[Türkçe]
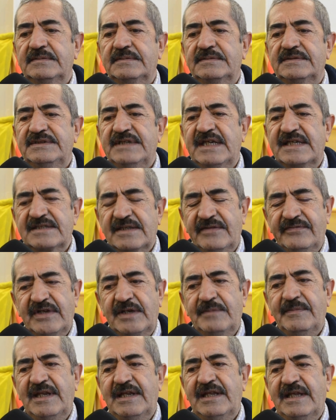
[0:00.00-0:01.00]
ceza
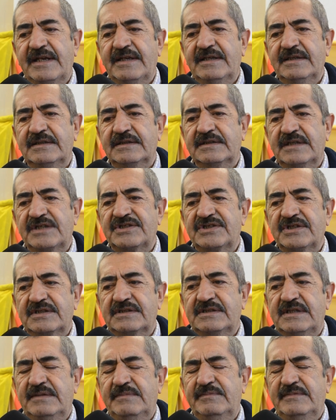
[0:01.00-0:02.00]
vermeleri
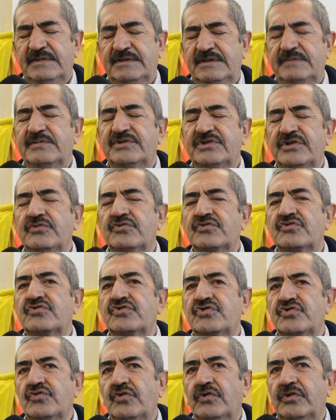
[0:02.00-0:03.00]
gerçekten bizim için
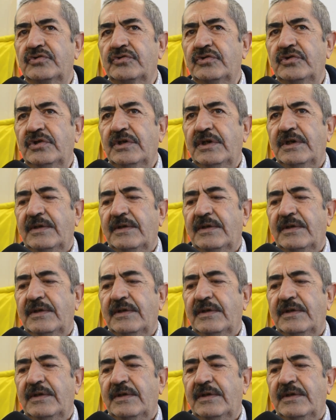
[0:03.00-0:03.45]
üzücü oldu.